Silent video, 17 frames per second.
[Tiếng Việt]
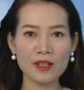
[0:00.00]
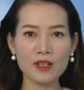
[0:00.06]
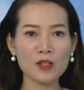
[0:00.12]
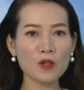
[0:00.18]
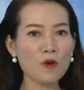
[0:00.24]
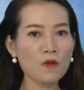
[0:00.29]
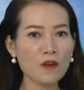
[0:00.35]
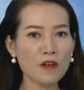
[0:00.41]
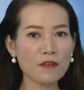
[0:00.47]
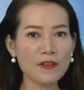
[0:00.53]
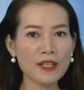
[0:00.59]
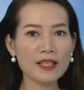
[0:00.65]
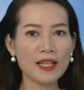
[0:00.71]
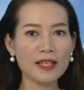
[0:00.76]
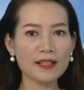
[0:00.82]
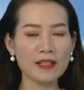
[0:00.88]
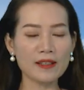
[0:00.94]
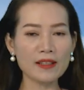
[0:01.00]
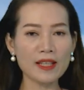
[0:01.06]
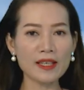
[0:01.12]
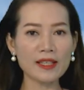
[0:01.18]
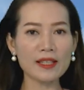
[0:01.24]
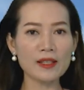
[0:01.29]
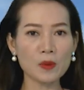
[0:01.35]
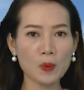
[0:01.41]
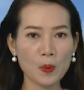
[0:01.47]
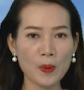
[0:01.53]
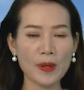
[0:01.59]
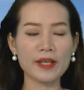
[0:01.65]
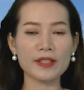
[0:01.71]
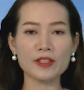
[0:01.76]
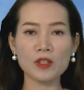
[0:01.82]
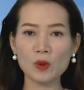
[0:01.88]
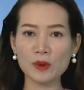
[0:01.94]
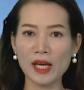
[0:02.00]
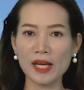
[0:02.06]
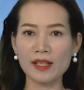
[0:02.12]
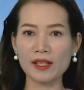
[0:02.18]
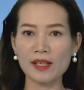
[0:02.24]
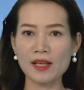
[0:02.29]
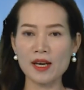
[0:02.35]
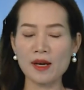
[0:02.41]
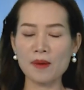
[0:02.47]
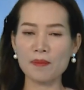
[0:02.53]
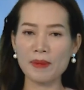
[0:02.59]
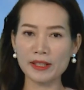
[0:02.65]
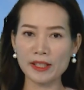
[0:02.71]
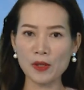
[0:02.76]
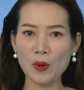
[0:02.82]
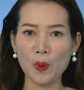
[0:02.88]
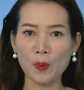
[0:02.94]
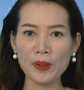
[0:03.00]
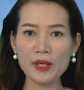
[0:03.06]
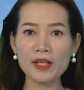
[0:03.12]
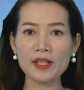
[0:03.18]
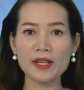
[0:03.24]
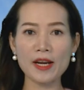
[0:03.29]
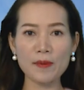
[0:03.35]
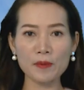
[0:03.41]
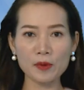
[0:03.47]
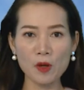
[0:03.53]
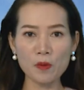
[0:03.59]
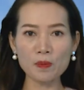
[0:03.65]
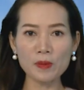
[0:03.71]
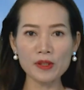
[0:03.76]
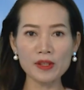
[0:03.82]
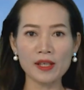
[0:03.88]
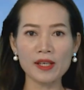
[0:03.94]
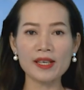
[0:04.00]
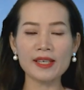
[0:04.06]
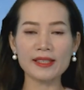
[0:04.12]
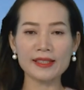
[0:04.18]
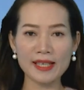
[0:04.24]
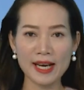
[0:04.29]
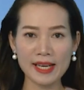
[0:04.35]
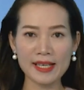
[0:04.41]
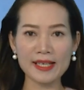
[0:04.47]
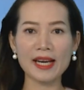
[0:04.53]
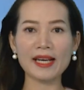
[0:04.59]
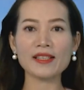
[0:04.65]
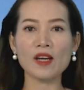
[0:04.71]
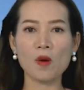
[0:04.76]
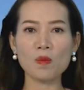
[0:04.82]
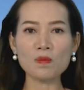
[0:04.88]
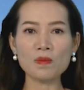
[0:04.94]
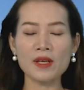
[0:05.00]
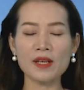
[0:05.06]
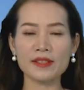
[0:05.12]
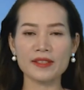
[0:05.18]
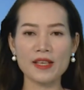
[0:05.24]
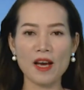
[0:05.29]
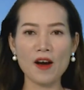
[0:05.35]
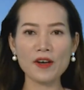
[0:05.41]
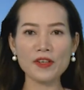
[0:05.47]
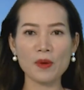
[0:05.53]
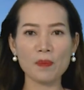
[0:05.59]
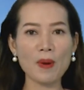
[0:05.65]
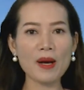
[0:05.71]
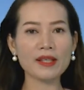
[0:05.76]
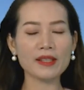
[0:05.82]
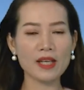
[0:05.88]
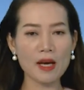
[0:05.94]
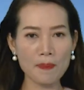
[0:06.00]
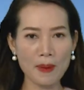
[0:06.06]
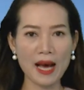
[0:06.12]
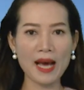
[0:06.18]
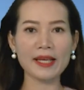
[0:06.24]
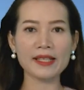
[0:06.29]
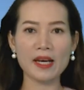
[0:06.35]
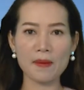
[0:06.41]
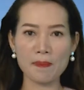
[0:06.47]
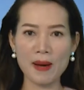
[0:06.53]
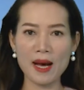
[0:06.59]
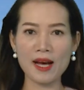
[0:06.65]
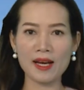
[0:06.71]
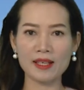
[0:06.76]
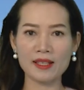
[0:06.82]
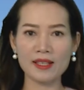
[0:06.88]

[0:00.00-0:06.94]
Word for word: Khu vực phía Tây tỉnh Tây Ninh, huyện Châu Thành, mây thay đổi, đêm không mưa, ngày nắng nóng, gió Đông Bắc cấp hai, cấp ba.